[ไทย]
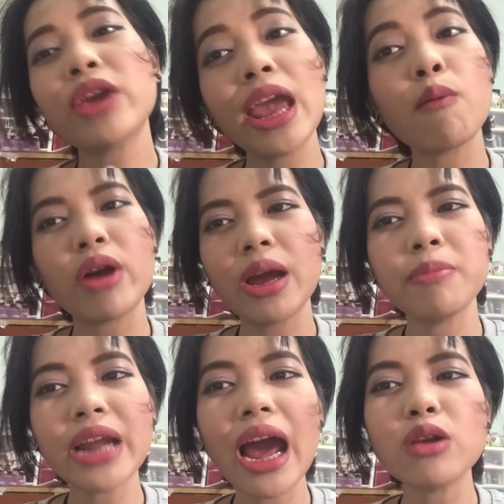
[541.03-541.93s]
เขาเคมไว้อ
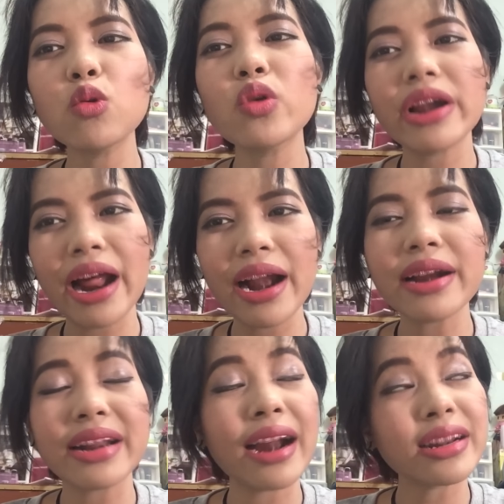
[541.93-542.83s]
บหน้าดูละ
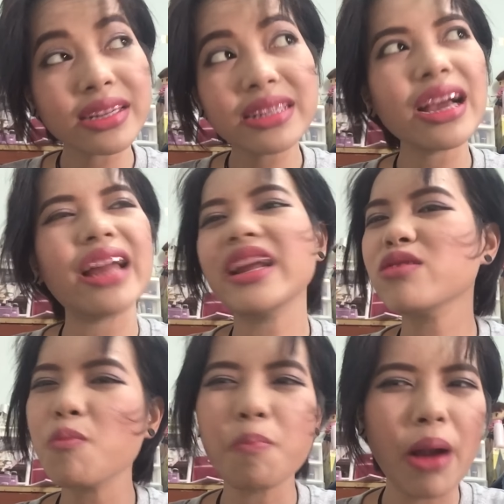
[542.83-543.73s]
ระเรื่อห
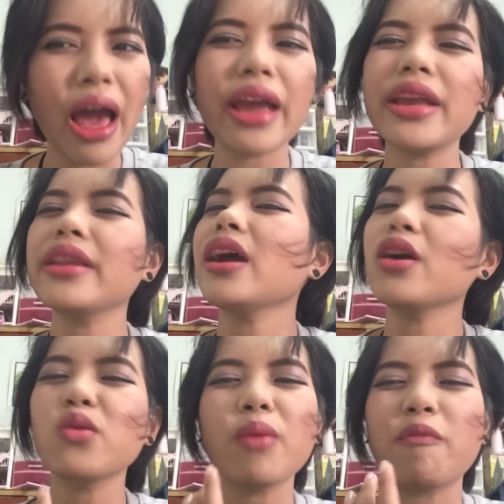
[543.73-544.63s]
น้าดูไบรท์ห
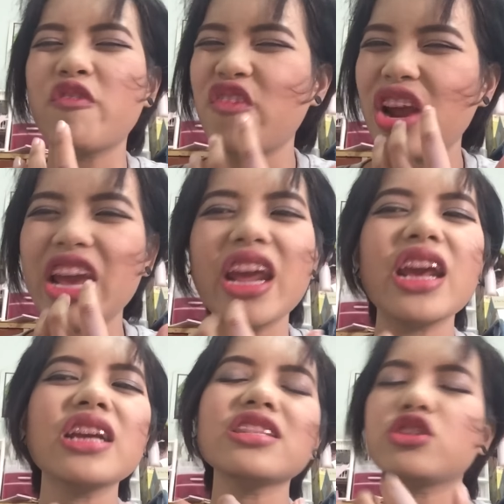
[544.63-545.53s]
น้าดูแบบเฟร
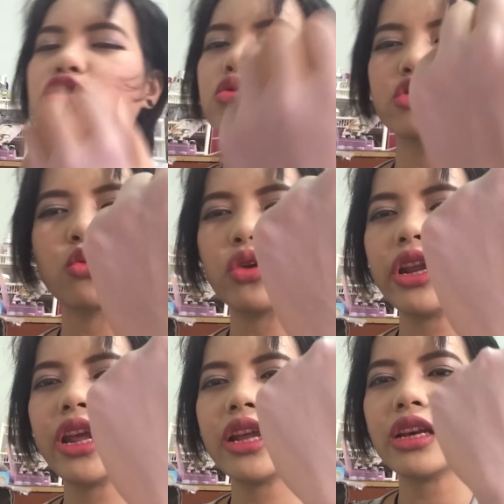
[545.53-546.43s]
ชสุดๆ
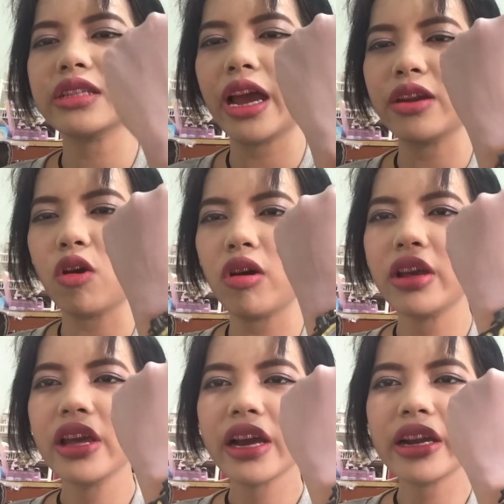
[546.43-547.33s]
แน่ๆถ้าใช้เนาะ
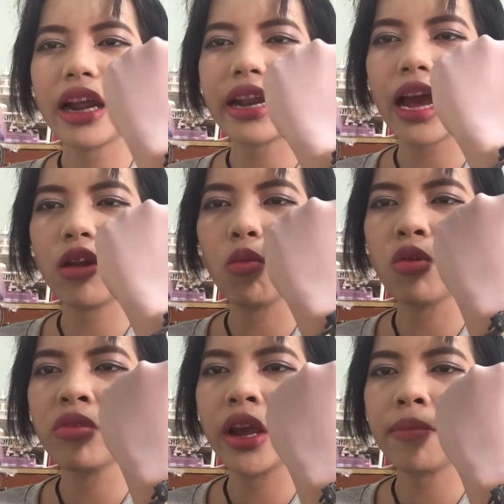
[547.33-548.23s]
ขนาดทาลง
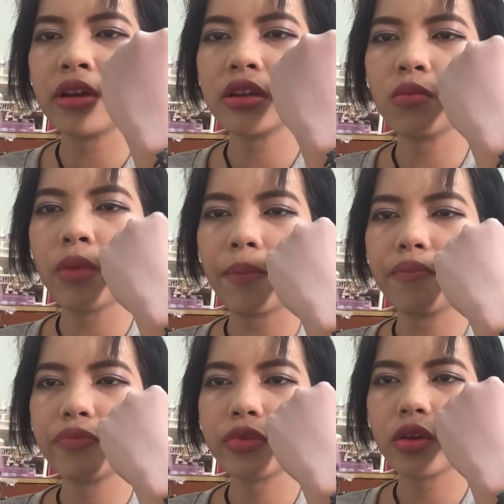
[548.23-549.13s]
บนมือเอฟแล้วจะแบบ
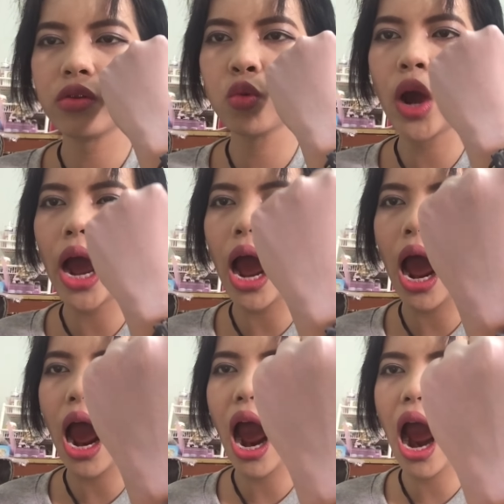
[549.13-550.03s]
ดู
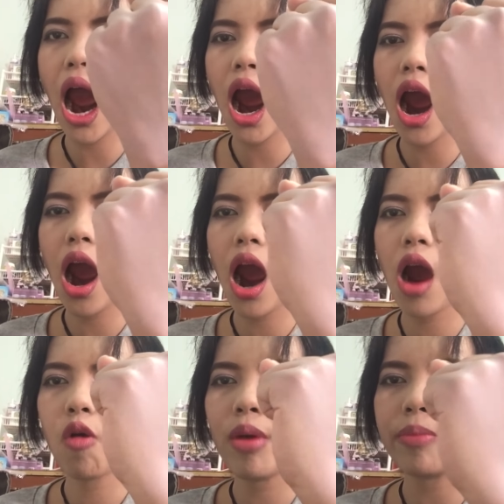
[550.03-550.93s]
ขาวา
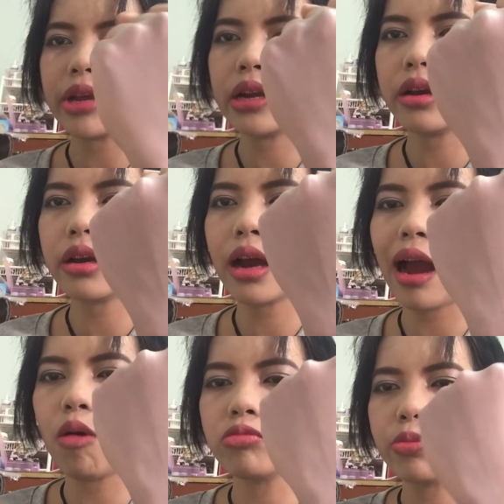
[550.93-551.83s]
วแบบนี้เลย
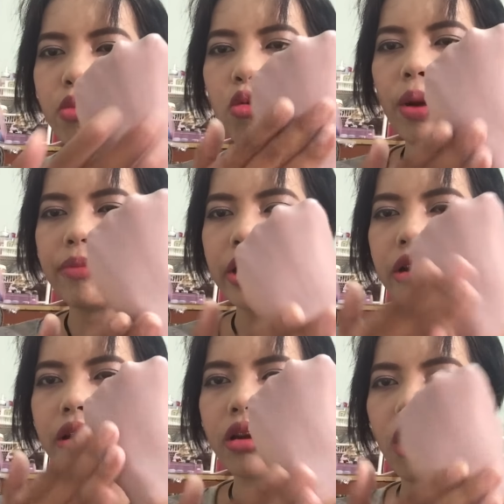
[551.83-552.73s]
ขาวอมชมพูแบบนี้
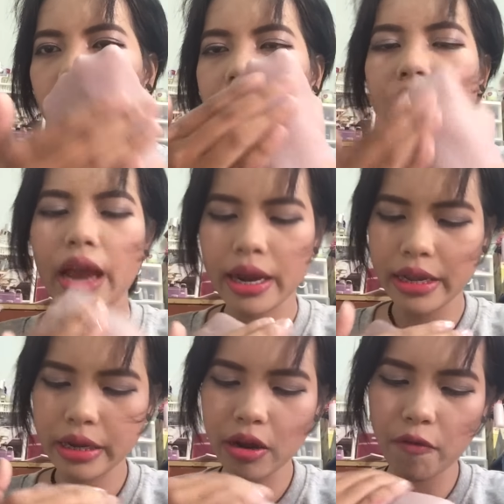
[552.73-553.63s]
เลยก็อัน
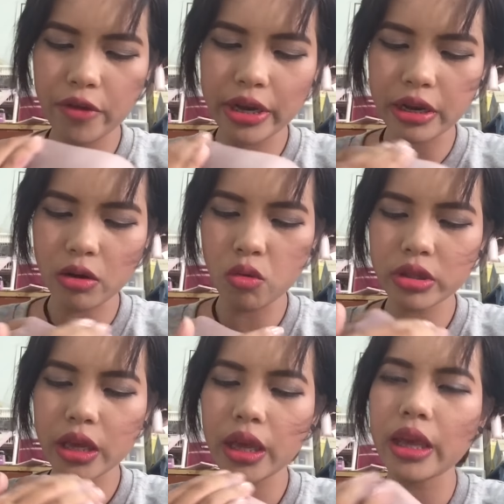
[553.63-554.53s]
นี้คือฟินิชลุค
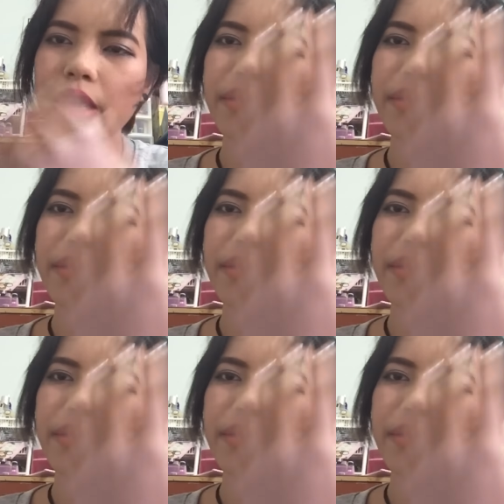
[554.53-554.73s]
ที่